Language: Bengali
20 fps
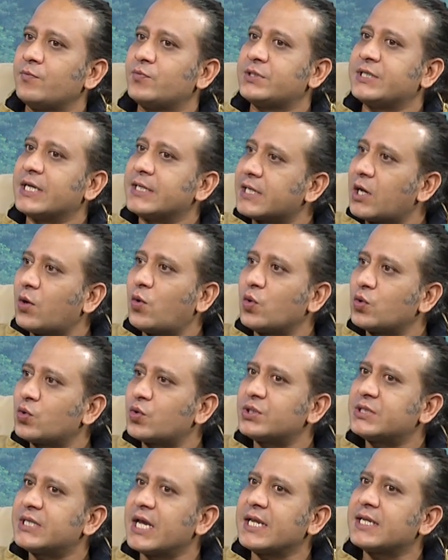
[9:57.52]
যেটা
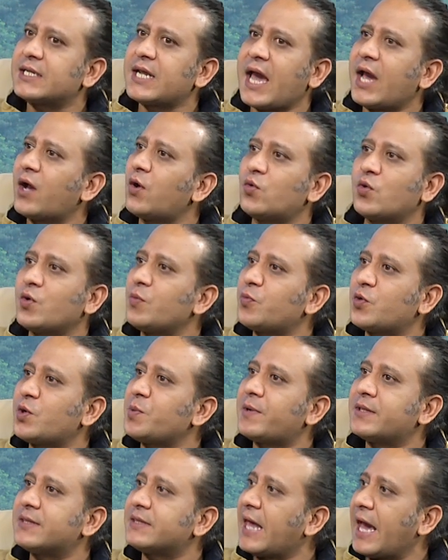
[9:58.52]
হয়তো সেইটা এখন ওই
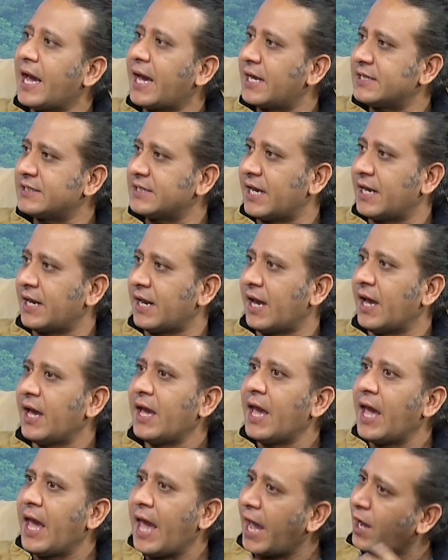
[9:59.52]
পরিমাণ দেখা যায় না
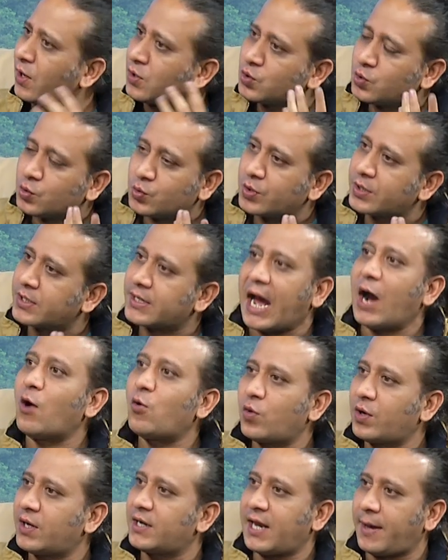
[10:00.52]
এখন শুধু
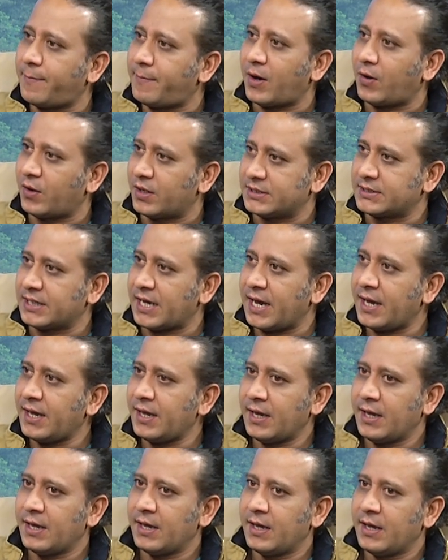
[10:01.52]
ক্রাউডটা পাওয়া যায়
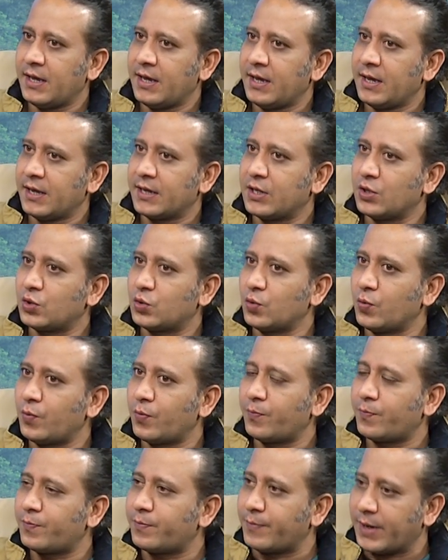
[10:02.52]
কিন্তু
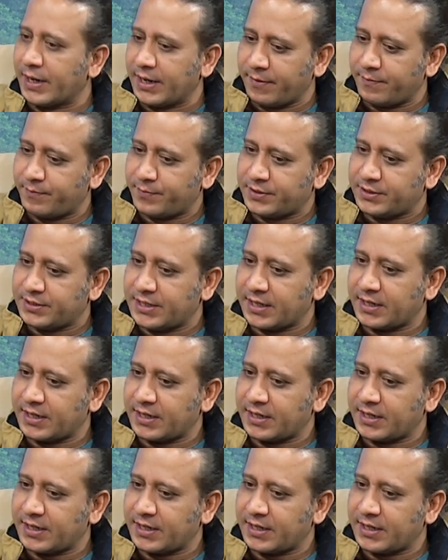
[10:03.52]
মানে ঠিক